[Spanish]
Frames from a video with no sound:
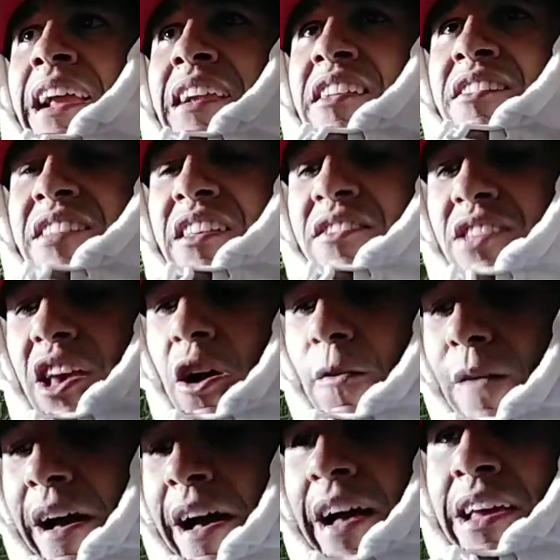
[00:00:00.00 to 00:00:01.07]
El
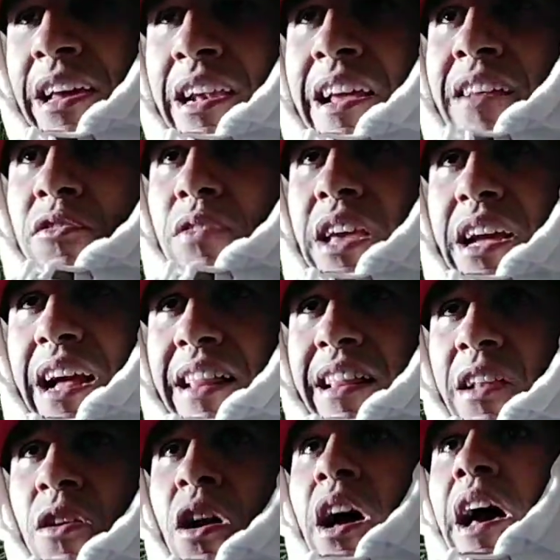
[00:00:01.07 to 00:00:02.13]
licenciado va y le hace un
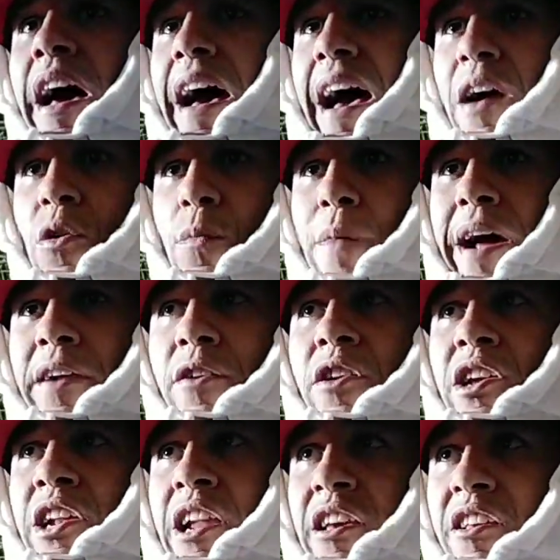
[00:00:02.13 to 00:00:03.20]
escándalo a Gumaro
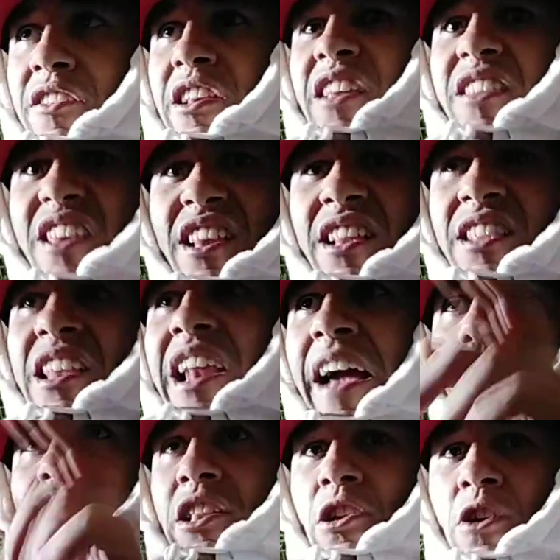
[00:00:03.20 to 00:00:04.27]
y le dice, dile a
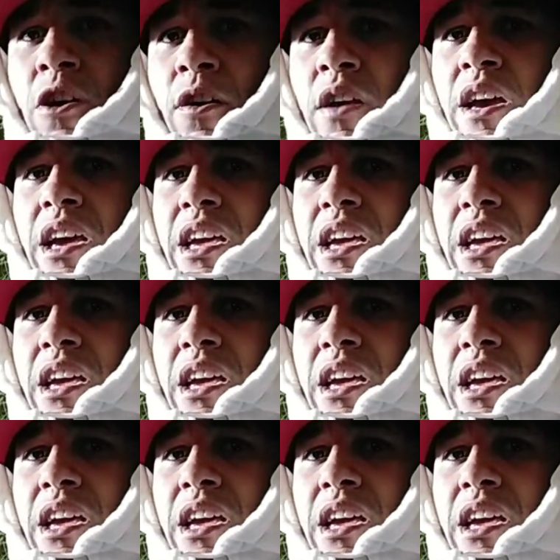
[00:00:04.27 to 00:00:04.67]
Beto